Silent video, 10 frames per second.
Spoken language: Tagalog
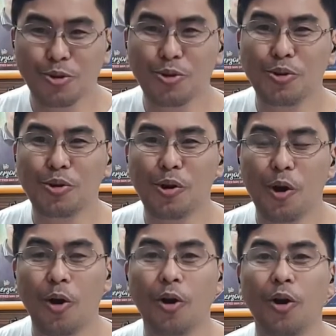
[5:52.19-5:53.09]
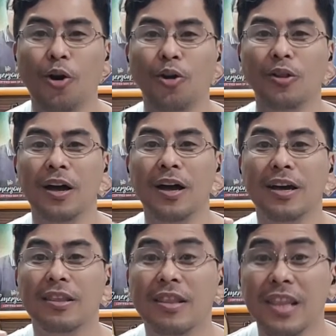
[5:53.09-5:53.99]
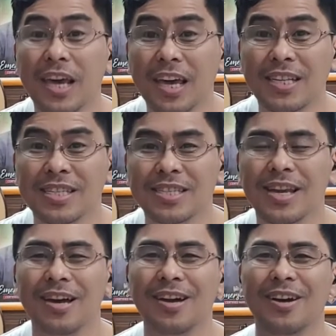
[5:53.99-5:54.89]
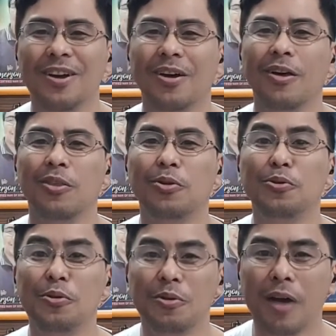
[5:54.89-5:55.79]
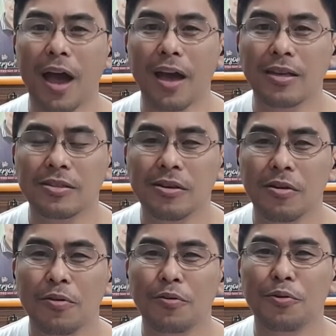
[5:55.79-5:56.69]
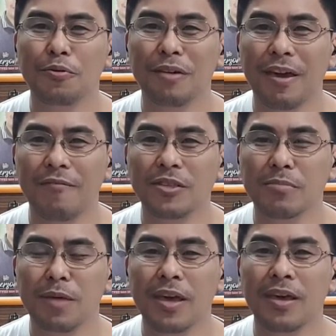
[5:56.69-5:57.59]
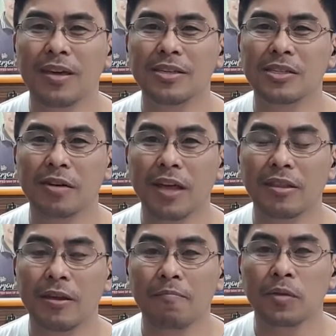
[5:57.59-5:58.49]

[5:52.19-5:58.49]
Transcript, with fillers: do all this through Christ who gives me strength.